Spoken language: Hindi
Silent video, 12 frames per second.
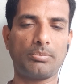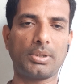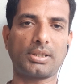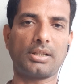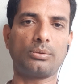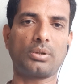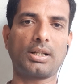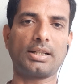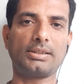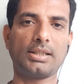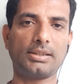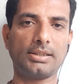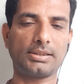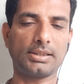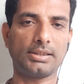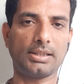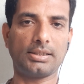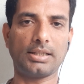बता दूंगा कि जल्दी से
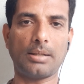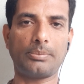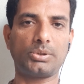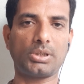जल्दी आप